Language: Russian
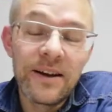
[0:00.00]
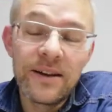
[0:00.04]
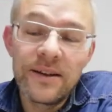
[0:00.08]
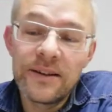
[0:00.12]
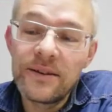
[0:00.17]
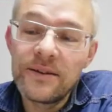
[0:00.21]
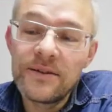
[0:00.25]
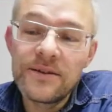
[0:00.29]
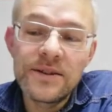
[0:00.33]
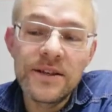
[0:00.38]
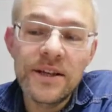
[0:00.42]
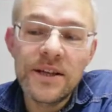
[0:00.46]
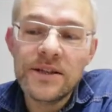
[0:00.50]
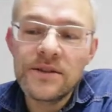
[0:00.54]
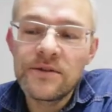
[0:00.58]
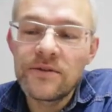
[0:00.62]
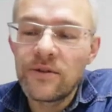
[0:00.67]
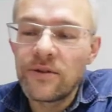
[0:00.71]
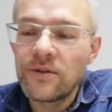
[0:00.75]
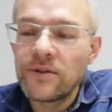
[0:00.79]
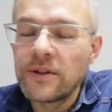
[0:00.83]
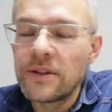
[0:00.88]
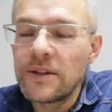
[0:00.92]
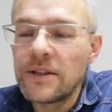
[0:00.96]
Естественно,
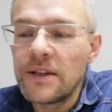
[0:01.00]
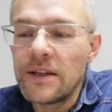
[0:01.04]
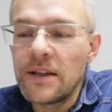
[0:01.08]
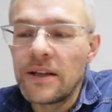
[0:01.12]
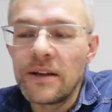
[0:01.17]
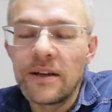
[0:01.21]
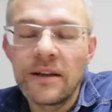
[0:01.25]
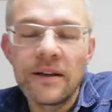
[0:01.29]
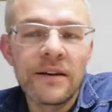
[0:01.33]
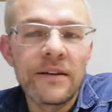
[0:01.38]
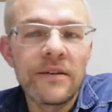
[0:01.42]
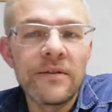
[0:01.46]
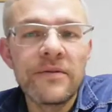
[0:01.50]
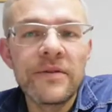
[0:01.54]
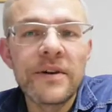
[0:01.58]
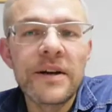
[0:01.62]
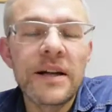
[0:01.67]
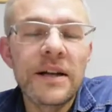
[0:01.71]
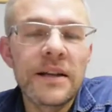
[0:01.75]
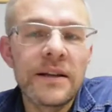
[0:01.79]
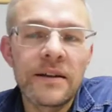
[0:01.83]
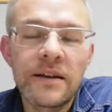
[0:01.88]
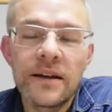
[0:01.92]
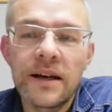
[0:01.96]
он не
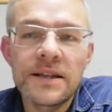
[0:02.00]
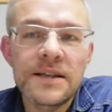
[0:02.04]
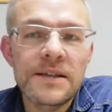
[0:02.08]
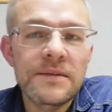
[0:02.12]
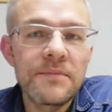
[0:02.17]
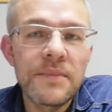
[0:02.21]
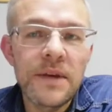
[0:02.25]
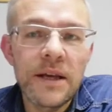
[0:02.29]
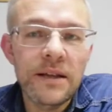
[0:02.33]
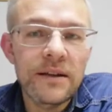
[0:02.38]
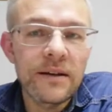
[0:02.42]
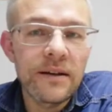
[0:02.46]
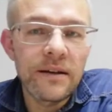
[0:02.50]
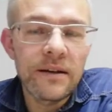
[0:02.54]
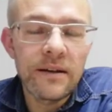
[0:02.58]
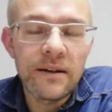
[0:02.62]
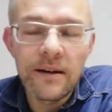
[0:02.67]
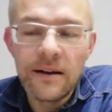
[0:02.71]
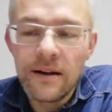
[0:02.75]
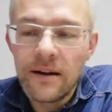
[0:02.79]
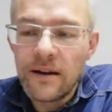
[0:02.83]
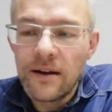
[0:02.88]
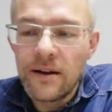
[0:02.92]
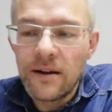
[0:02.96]
выглядит как смета,
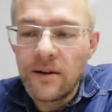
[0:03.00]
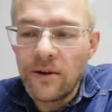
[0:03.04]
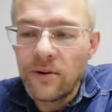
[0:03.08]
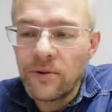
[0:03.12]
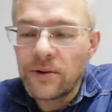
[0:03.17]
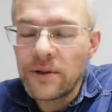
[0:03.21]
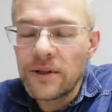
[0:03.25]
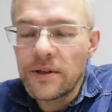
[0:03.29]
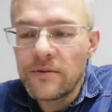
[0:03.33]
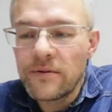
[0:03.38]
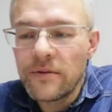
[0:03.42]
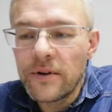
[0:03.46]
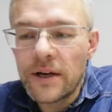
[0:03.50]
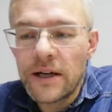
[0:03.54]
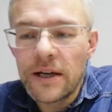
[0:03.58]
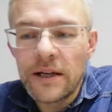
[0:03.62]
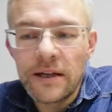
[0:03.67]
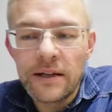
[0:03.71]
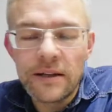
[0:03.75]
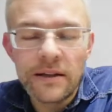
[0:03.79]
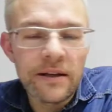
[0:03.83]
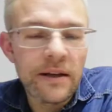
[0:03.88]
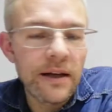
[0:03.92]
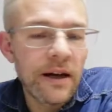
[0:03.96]
он не
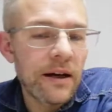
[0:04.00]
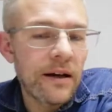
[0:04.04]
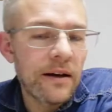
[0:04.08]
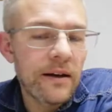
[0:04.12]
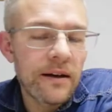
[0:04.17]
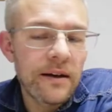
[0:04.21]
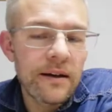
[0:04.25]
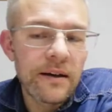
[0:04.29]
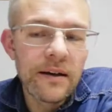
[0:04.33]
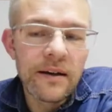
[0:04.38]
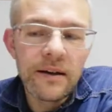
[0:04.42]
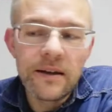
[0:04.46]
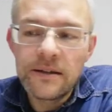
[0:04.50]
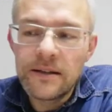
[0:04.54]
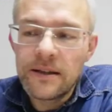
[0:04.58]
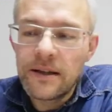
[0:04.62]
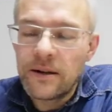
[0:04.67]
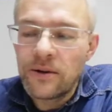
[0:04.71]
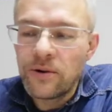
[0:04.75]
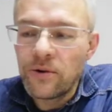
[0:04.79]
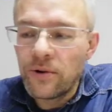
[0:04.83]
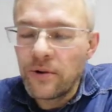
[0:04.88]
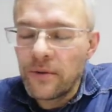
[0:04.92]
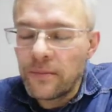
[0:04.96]
выглядит как
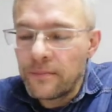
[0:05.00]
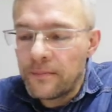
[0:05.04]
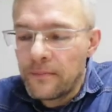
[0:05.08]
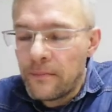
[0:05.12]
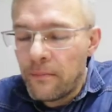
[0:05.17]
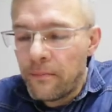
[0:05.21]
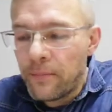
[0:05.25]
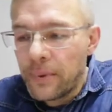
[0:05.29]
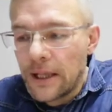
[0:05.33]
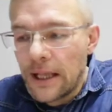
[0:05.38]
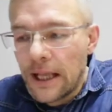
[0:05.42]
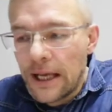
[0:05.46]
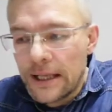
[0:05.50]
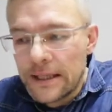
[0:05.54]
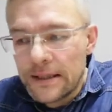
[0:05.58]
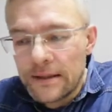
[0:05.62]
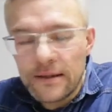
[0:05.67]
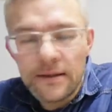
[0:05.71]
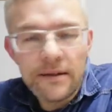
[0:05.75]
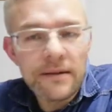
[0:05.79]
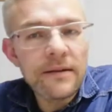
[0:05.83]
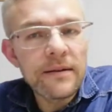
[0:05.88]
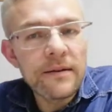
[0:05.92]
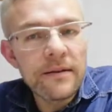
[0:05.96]
такой план –
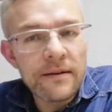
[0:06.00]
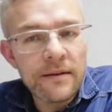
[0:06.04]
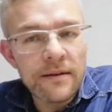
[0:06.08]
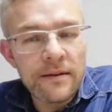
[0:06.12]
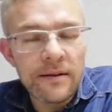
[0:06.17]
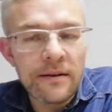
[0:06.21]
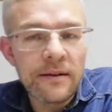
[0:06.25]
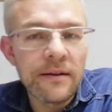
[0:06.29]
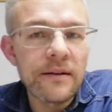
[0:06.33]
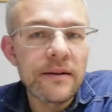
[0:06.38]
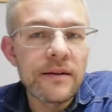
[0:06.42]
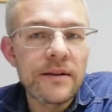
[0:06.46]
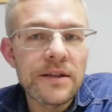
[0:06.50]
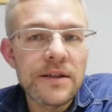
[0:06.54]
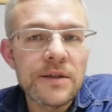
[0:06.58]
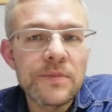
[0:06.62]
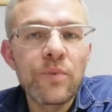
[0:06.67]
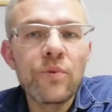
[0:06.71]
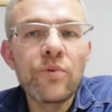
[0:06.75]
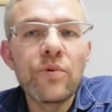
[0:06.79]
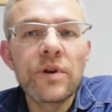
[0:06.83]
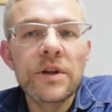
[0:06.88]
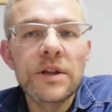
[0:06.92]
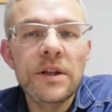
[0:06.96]
Э, с
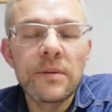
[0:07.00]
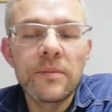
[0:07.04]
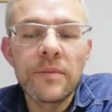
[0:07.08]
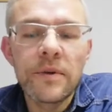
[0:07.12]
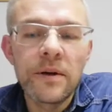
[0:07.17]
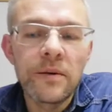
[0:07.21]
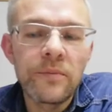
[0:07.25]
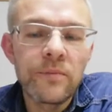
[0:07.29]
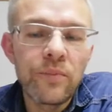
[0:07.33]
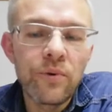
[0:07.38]
пунктами.